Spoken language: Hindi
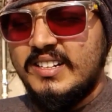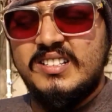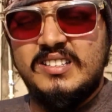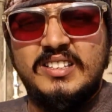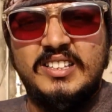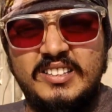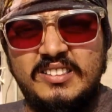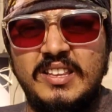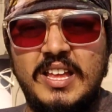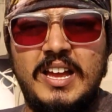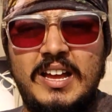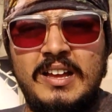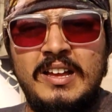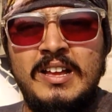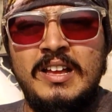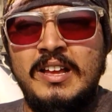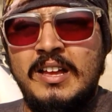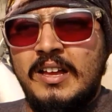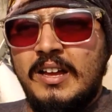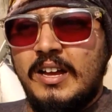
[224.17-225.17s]

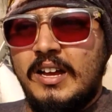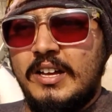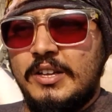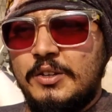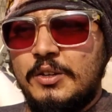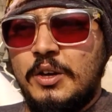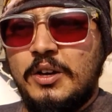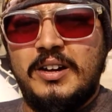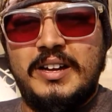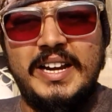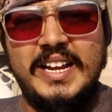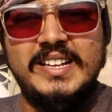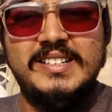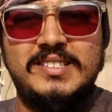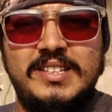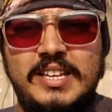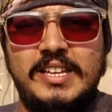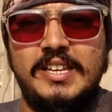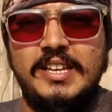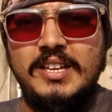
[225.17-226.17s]
इतना यू नो
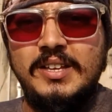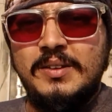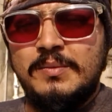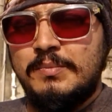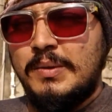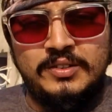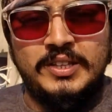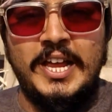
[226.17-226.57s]
क्रेज़ नहीं है